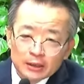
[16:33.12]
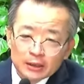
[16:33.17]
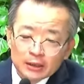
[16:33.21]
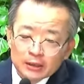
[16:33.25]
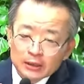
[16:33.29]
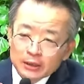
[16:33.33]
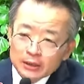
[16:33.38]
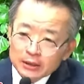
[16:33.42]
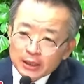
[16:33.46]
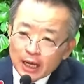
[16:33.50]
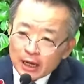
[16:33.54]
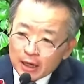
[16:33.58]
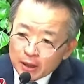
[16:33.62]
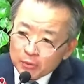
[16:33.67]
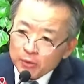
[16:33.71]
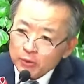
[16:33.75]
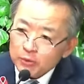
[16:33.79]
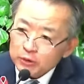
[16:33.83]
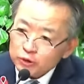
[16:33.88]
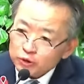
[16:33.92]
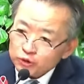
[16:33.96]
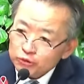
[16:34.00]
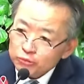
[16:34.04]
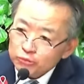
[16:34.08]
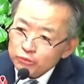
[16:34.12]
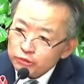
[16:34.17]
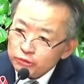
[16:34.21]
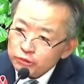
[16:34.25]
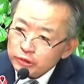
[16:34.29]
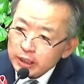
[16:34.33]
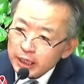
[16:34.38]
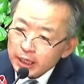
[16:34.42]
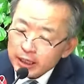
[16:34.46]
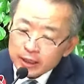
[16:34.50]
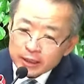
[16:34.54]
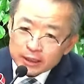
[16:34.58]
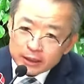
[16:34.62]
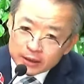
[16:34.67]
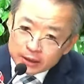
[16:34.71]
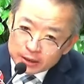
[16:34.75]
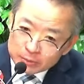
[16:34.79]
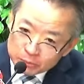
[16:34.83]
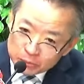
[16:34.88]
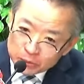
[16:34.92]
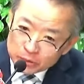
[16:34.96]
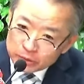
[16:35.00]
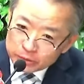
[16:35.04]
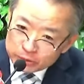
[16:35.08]
내가 보면 스무
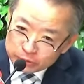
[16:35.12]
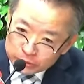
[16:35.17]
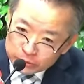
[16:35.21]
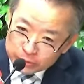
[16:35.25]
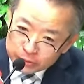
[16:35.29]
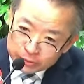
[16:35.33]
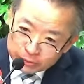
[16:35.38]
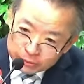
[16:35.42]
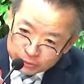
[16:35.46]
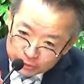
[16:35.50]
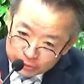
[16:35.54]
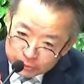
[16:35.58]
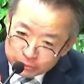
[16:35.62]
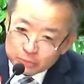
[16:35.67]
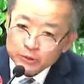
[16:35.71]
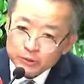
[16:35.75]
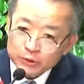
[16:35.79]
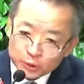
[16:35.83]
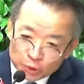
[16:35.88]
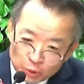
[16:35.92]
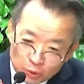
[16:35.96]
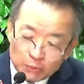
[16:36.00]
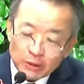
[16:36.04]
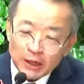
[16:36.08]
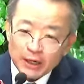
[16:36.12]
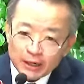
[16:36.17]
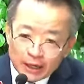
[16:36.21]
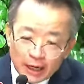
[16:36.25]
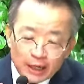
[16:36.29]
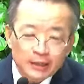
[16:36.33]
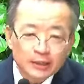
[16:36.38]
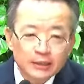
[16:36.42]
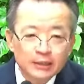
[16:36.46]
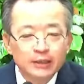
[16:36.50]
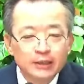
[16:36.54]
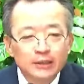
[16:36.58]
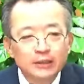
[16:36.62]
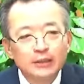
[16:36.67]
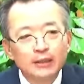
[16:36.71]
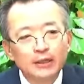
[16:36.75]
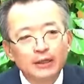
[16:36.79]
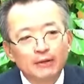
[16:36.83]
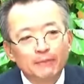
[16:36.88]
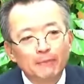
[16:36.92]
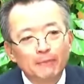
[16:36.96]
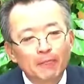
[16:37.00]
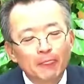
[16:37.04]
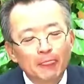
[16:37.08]
살뭐 뭐 초반 아이들인데
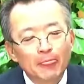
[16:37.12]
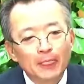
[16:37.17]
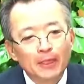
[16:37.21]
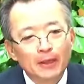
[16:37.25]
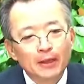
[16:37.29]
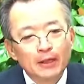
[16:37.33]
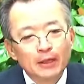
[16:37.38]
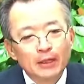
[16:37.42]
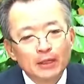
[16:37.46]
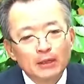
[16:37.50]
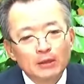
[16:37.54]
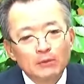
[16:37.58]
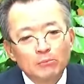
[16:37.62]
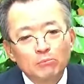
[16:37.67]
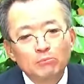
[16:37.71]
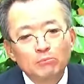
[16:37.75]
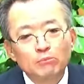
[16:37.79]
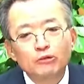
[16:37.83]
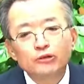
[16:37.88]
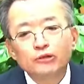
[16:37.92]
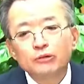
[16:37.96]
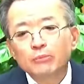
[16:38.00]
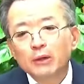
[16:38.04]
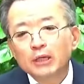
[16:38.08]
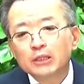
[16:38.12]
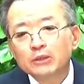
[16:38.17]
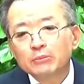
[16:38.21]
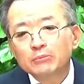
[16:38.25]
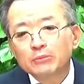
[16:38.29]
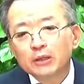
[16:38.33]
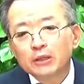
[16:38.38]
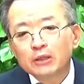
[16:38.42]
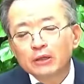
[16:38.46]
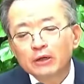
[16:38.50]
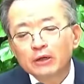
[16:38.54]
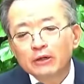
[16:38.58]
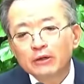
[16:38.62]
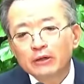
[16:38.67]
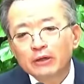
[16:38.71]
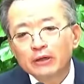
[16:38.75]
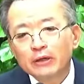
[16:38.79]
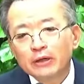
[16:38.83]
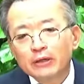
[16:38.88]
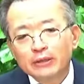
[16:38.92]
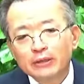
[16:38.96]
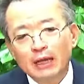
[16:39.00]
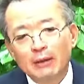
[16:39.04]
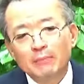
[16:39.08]
무슨 말씀 드리려는 거예요?
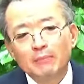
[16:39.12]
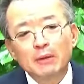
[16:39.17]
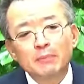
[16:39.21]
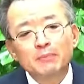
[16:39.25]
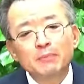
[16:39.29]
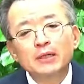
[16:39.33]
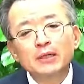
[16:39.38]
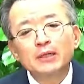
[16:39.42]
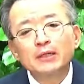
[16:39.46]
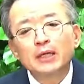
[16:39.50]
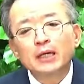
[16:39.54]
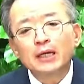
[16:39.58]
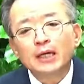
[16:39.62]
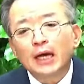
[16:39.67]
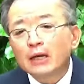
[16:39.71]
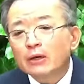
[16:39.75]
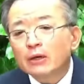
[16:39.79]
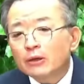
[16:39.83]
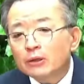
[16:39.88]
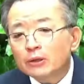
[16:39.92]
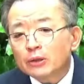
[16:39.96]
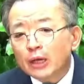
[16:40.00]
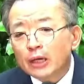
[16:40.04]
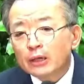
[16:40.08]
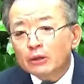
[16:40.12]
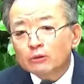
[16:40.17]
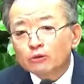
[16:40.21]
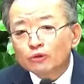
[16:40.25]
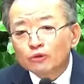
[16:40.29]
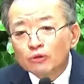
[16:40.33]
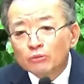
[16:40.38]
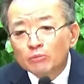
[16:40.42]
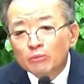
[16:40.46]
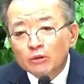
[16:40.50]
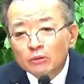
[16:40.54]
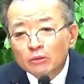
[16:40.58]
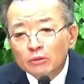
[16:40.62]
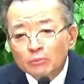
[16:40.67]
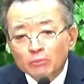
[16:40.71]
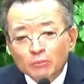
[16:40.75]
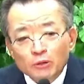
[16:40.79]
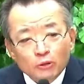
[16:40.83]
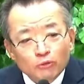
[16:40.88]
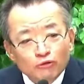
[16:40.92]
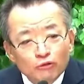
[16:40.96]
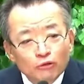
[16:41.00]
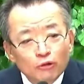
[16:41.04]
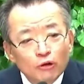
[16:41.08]
담배 피는 얘기 하는 것도 아니고 술 먹는 뭐
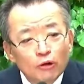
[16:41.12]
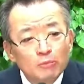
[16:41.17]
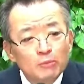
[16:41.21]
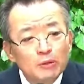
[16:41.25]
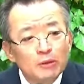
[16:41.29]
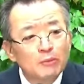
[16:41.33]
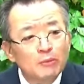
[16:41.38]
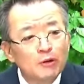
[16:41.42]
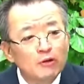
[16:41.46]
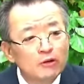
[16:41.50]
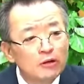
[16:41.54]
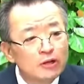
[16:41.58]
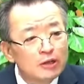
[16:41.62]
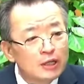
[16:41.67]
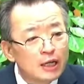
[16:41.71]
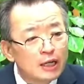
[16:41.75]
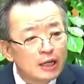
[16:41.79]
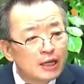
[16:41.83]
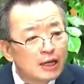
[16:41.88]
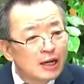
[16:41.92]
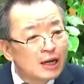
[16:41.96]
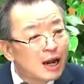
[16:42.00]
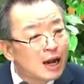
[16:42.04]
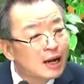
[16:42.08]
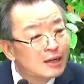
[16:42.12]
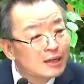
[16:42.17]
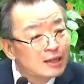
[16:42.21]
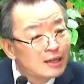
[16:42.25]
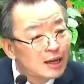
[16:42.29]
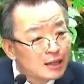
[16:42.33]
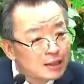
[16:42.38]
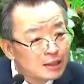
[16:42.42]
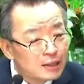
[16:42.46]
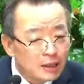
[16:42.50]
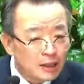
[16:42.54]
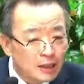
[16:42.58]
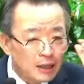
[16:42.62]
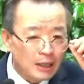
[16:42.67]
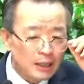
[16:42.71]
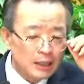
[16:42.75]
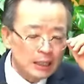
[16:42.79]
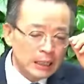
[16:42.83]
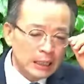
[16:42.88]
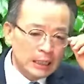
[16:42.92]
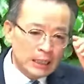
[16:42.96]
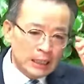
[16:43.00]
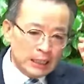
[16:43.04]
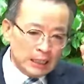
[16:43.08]
두꺼비 먹는 얘기를 하는 게 아니라
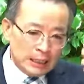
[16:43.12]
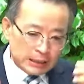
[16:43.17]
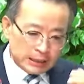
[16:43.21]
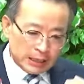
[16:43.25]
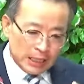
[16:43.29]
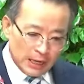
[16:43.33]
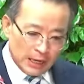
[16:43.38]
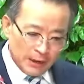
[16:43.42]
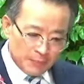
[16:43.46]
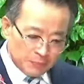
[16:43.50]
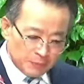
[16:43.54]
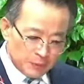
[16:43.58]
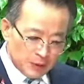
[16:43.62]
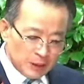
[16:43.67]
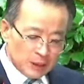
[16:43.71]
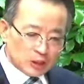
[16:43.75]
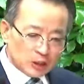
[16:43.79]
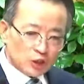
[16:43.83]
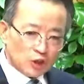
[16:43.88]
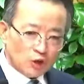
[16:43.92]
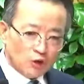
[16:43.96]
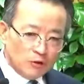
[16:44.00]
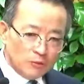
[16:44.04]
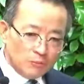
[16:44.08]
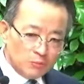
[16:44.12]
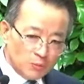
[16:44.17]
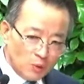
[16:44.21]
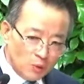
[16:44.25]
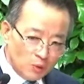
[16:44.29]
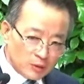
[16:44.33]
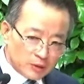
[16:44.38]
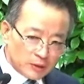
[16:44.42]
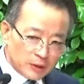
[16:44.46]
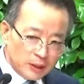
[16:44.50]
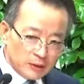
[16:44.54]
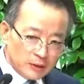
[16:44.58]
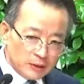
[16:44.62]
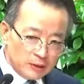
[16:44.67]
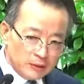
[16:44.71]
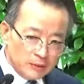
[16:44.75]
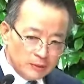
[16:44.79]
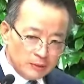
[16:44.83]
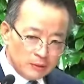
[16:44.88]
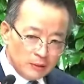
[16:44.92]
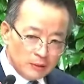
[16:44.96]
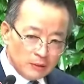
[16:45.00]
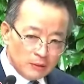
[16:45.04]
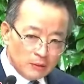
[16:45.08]
사람들이 처음 볼 때는
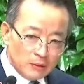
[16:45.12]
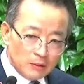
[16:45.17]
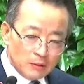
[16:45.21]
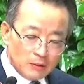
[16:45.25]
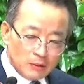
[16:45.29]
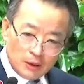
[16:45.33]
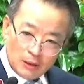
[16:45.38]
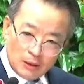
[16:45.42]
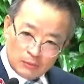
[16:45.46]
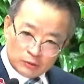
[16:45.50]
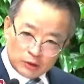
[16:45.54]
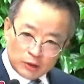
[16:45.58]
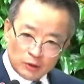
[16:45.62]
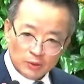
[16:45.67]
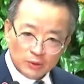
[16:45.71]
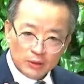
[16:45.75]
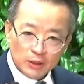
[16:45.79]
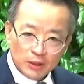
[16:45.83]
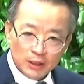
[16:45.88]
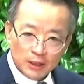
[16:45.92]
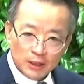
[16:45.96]
깜짝 놀라.